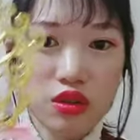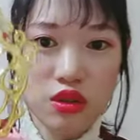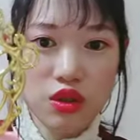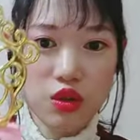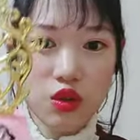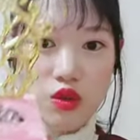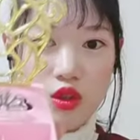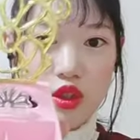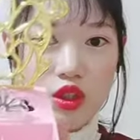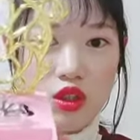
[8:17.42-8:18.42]
그래서
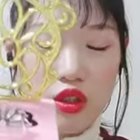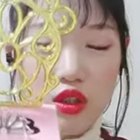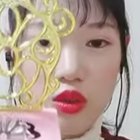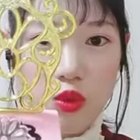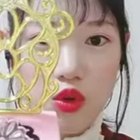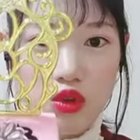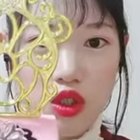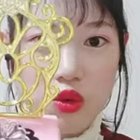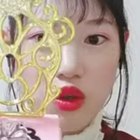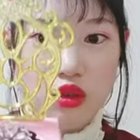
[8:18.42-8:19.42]
이번
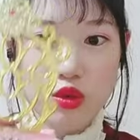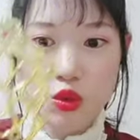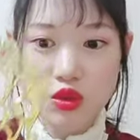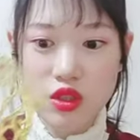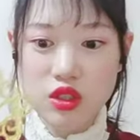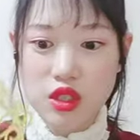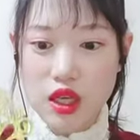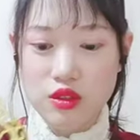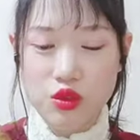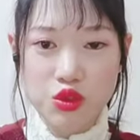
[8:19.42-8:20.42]
기회는 놓치지
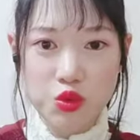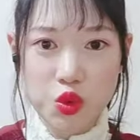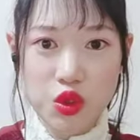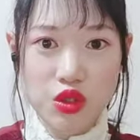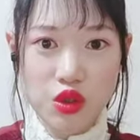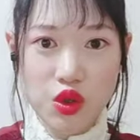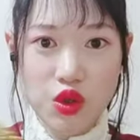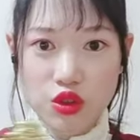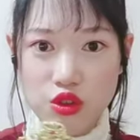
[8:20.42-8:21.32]
않으셨으면 좋겠어요.